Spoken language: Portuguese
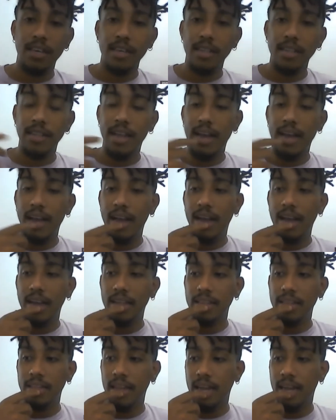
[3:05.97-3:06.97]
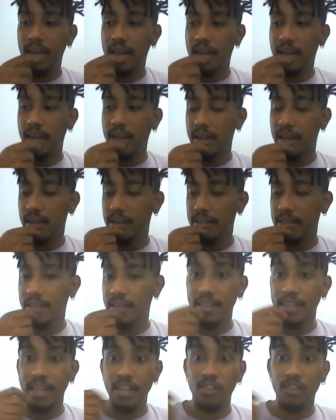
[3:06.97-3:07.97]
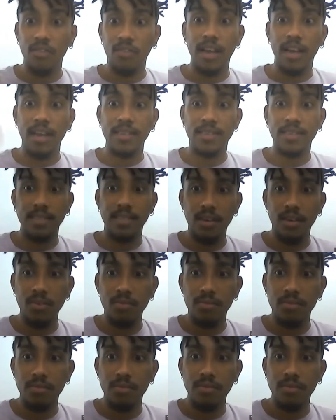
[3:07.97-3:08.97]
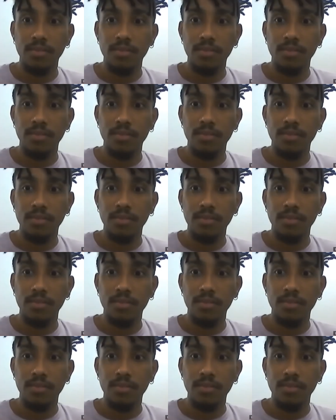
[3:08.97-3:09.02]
da, da, da identificação,